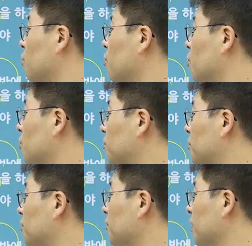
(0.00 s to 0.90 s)
고용
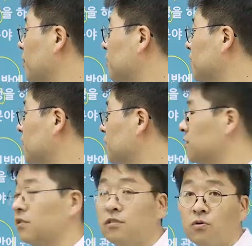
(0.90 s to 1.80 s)
뭐 이렇게
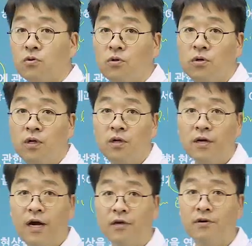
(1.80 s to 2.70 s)
발생하는지, 그리고
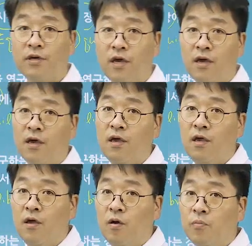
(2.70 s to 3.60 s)
가격의
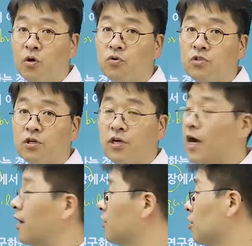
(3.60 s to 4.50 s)
평균적인
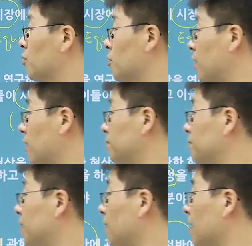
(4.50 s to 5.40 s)
가격의 변화,
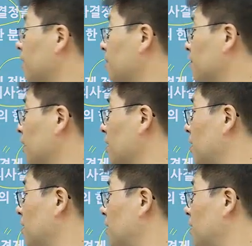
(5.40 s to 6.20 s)
예, 가격의